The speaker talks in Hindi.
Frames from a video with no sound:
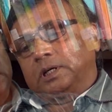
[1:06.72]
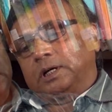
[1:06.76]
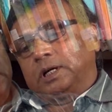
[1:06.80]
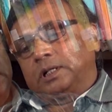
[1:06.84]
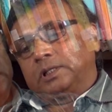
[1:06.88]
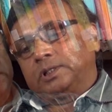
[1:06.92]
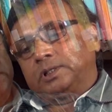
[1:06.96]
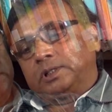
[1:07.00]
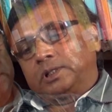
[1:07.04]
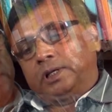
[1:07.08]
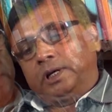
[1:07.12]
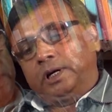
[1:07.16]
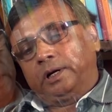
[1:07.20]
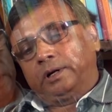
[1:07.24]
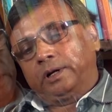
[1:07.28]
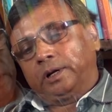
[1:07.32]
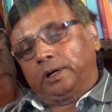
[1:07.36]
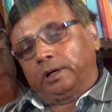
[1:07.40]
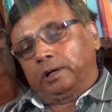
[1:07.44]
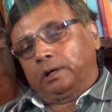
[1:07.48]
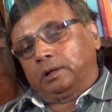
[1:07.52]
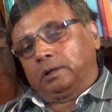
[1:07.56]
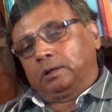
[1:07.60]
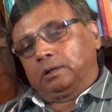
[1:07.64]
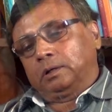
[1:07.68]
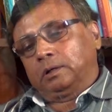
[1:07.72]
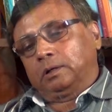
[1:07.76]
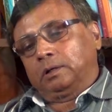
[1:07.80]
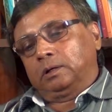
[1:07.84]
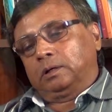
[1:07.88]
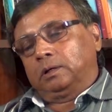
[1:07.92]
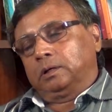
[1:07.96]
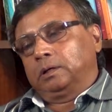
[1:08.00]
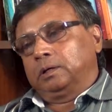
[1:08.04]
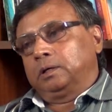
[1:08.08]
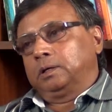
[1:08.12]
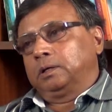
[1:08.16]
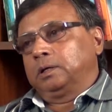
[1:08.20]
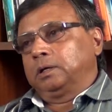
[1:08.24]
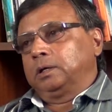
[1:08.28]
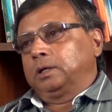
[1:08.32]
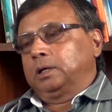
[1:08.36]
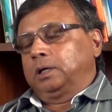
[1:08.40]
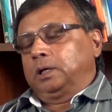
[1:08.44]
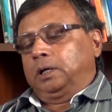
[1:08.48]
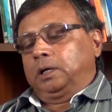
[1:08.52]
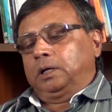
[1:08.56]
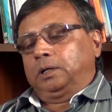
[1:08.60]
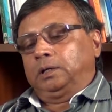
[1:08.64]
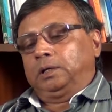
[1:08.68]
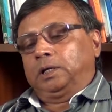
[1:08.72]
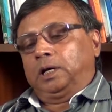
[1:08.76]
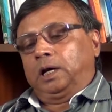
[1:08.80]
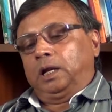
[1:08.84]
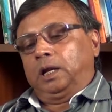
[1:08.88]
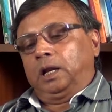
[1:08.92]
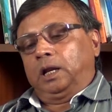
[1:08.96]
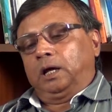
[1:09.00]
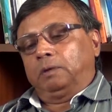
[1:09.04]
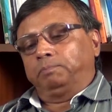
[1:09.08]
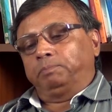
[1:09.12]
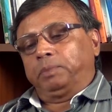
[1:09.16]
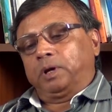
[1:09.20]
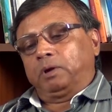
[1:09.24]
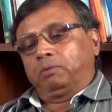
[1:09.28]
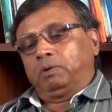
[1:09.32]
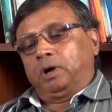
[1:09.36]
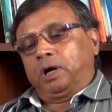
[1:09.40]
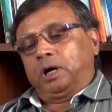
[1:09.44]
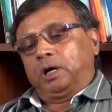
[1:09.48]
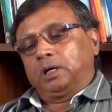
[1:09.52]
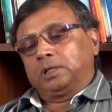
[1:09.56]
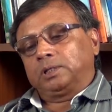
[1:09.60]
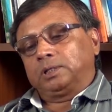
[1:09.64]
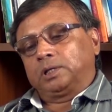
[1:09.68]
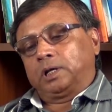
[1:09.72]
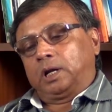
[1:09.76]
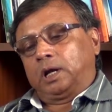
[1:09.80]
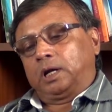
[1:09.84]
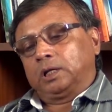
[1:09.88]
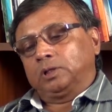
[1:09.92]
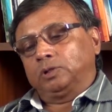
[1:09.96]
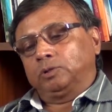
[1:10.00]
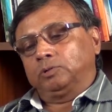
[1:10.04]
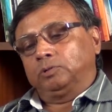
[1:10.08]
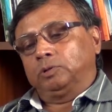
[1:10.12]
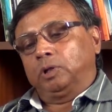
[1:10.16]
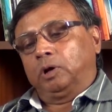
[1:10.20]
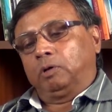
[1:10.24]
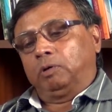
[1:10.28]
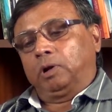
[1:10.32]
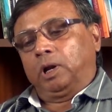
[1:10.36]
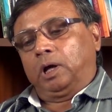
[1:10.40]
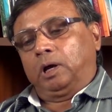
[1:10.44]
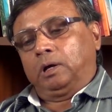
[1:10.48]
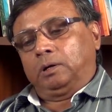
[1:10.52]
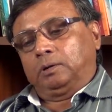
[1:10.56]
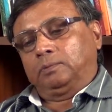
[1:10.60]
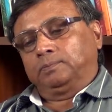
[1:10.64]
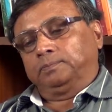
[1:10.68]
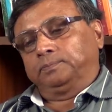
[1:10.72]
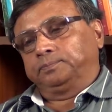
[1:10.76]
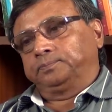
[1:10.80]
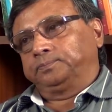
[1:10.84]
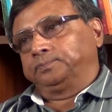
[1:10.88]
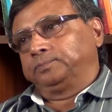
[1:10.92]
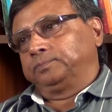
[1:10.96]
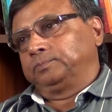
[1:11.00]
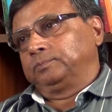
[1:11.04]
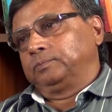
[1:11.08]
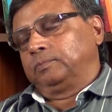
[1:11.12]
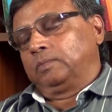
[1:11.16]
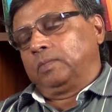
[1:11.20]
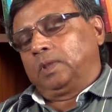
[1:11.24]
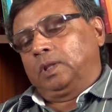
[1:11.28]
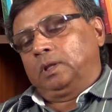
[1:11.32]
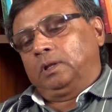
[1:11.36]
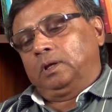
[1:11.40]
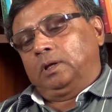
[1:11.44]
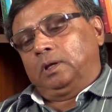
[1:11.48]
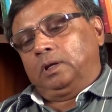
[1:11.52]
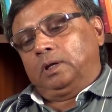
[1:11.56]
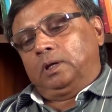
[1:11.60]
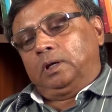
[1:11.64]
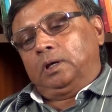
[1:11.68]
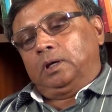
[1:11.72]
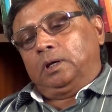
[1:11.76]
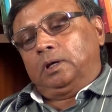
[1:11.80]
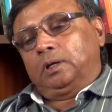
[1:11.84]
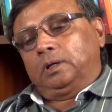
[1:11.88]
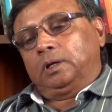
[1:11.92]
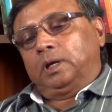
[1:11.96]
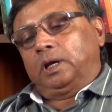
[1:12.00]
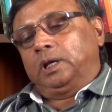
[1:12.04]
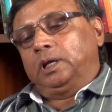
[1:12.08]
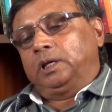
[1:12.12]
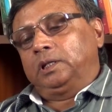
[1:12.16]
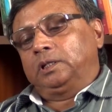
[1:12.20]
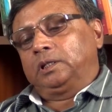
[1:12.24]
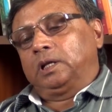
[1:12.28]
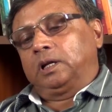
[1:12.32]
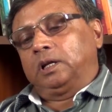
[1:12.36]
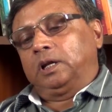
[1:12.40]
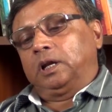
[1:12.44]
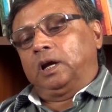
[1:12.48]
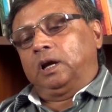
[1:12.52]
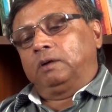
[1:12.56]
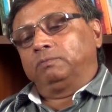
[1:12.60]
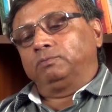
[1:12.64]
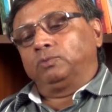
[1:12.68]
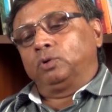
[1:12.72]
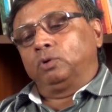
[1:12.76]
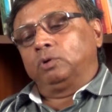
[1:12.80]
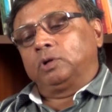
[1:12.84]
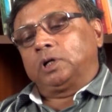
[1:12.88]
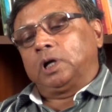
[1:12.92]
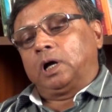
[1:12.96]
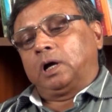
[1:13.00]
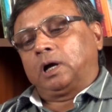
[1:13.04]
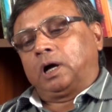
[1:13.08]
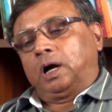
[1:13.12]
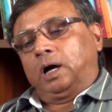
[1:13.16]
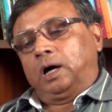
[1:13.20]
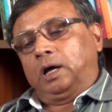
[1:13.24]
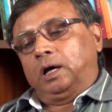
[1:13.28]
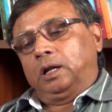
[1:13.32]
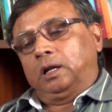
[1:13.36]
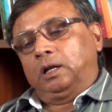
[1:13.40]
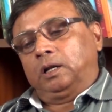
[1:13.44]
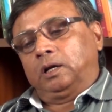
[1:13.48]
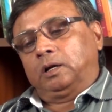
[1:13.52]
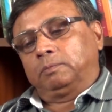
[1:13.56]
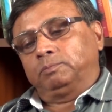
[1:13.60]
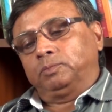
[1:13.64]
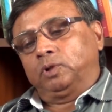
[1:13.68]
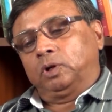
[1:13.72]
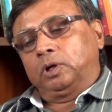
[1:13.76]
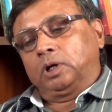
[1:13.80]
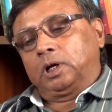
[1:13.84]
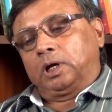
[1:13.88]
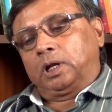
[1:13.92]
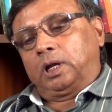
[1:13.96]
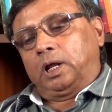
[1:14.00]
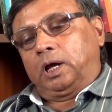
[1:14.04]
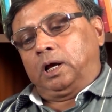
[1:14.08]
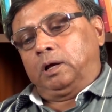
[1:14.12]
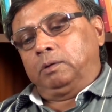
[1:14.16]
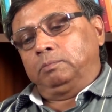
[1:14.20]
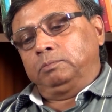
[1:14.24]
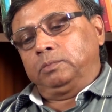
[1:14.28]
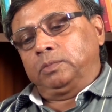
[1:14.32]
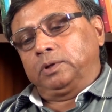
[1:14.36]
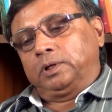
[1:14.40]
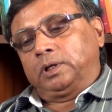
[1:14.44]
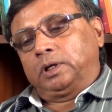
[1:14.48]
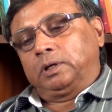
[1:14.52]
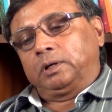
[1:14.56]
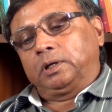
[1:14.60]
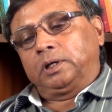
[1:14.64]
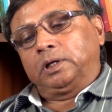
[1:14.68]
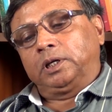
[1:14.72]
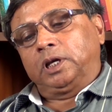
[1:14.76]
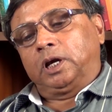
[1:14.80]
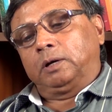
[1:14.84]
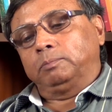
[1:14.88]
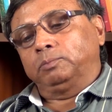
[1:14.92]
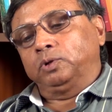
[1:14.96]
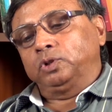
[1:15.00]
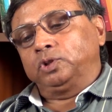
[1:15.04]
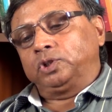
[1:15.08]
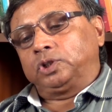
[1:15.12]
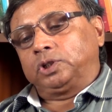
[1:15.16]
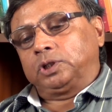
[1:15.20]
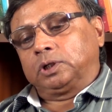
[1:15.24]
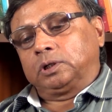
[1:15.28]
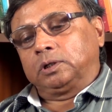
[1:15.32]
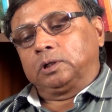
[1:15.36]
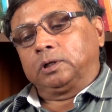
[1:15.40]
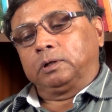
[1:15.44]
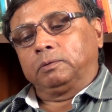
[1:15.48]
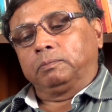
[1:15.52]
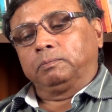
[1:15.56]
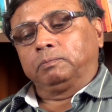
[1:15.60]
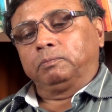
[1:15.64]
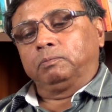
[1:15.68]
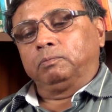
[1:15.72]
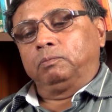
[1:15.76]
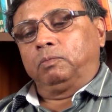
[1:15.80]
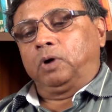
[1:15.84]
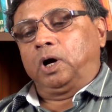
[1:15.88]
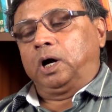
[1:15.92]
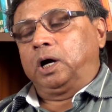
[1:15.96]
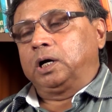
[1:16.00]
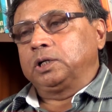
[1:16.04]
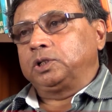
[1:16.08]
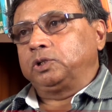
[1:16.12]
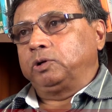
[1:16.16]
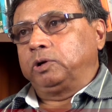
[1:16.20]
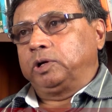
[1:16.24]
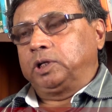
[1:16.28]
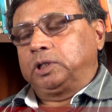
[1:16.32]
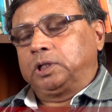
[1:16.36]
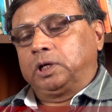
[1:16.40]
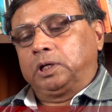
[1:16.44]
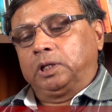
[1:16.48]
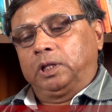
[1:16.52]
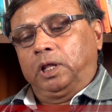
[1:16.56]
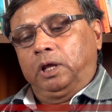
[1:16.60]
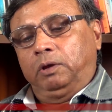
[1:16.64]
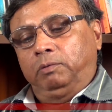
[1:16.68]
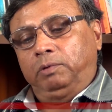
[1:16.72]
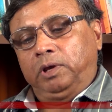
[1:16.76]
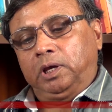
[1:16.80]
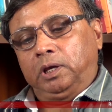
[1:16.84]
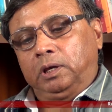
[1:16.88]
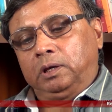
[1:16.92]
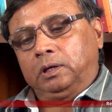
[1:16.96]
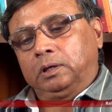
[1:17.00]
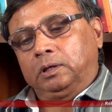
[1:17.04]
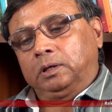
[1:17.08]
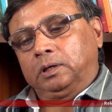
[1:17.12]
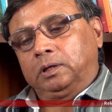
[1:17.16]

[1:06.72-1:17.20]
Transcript: जगत सेठ हैं या लापरवाह सराजुद्दौला नई दरियाफ्तों का कायल अब्दुल कलाम या बुत शिकन महाश्वेता देवी